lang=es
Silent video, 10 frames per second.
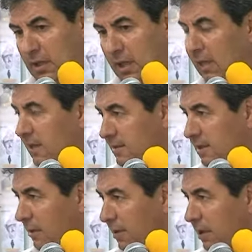él
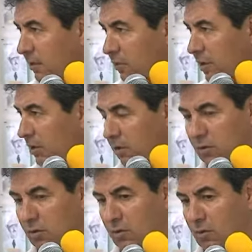sabe que no
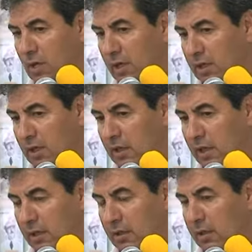rindió aquí en
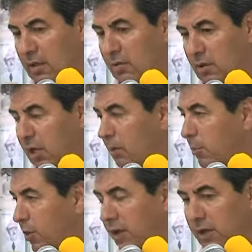Argentina lo que él
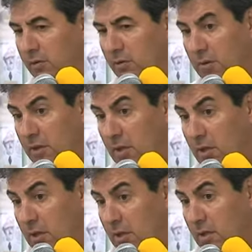puede, ¿no?
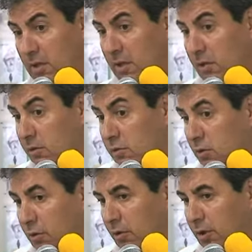
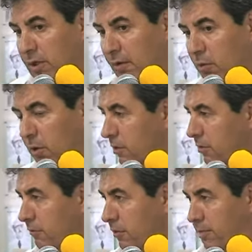Yo creo que estaba
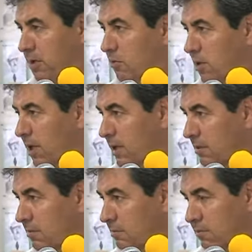jugando de forma equivocada,
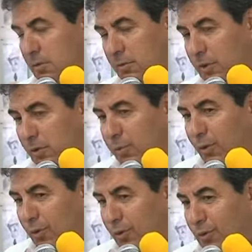por lo menos
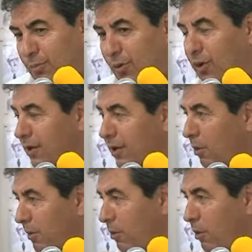por, lo que
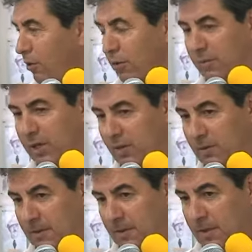digo, había jugado conmigo.